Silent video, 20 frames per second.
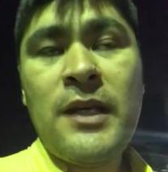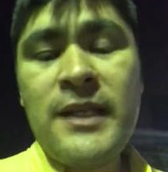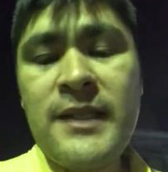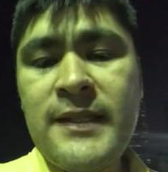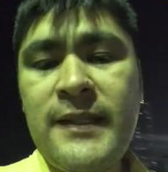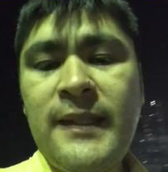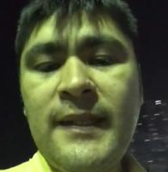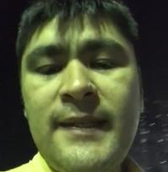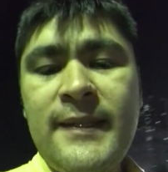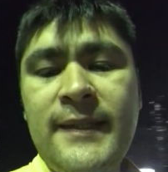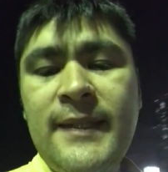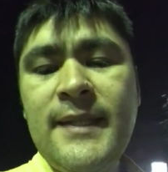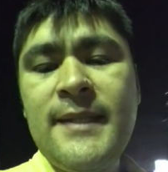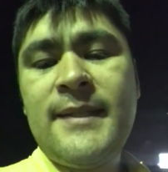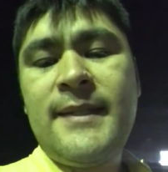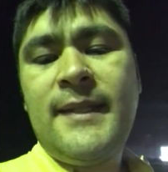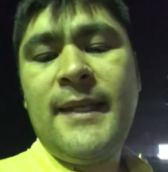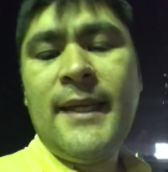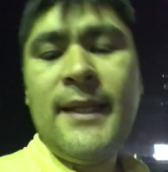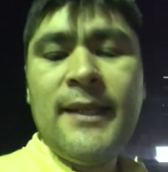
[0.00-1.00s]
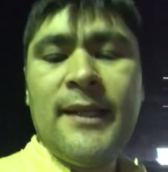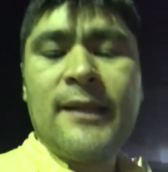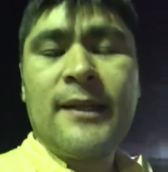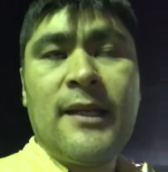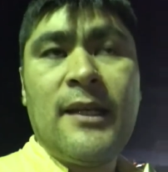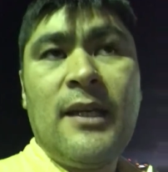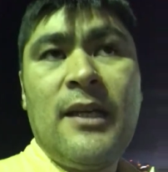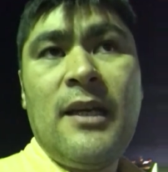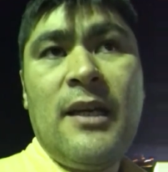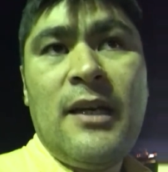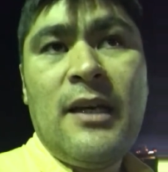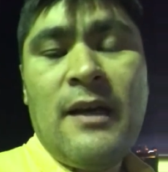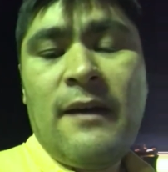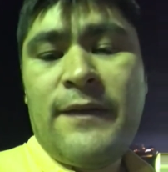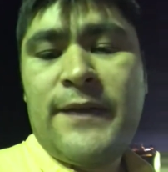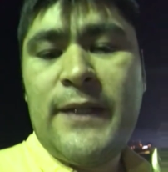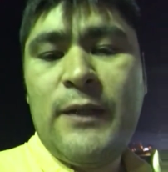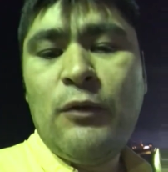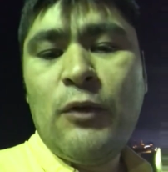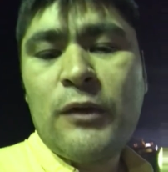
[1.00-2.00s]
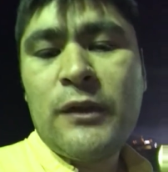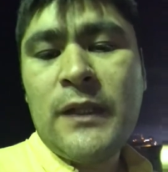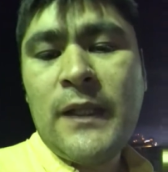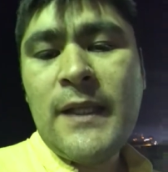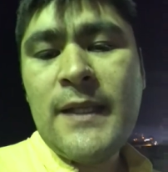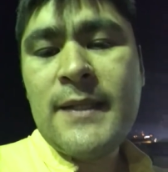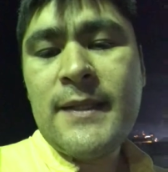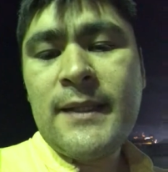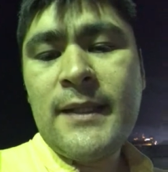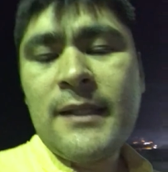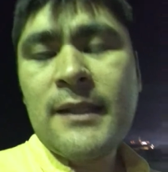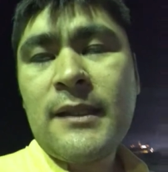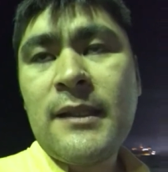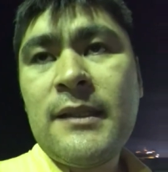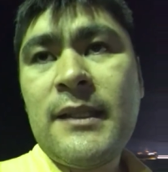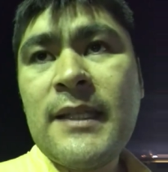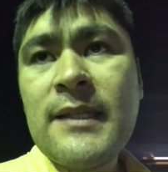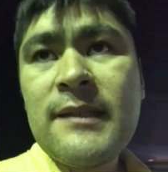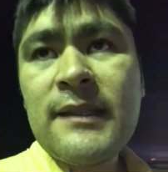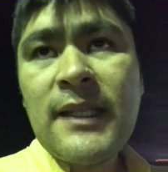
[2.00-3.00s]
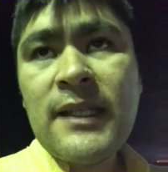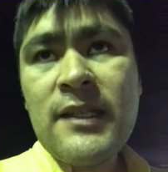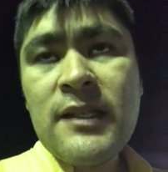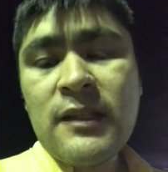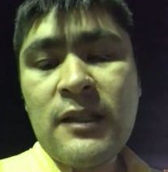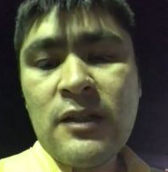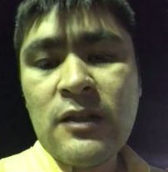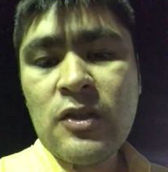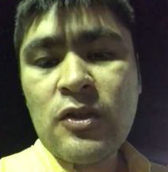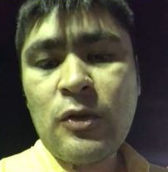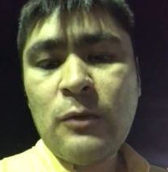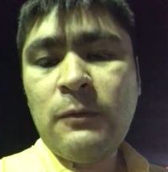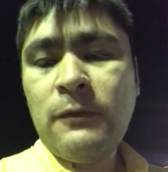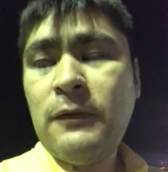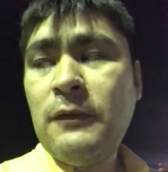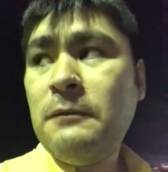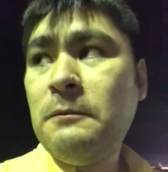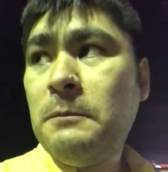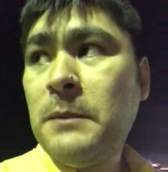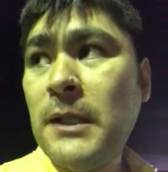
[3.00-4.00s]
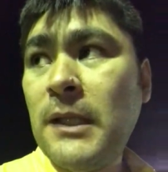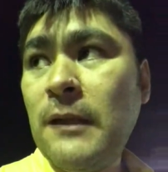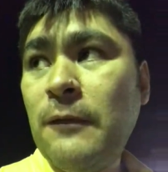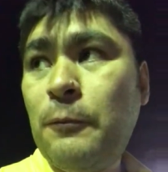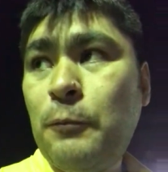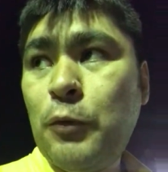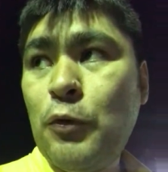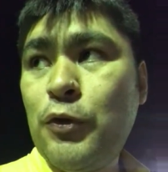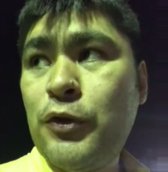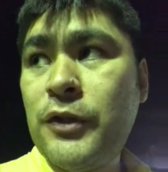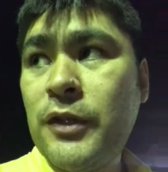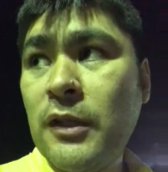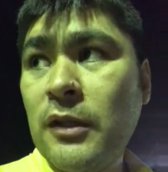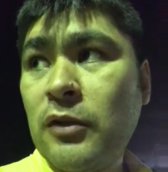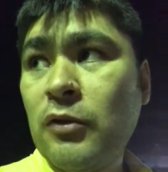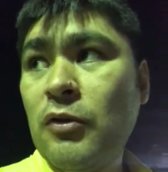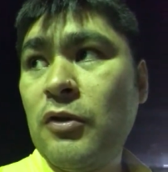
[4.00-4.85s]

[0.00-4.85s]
из 10 сделок всего 3 сделки достаточно, чтобы вы были в плюсе.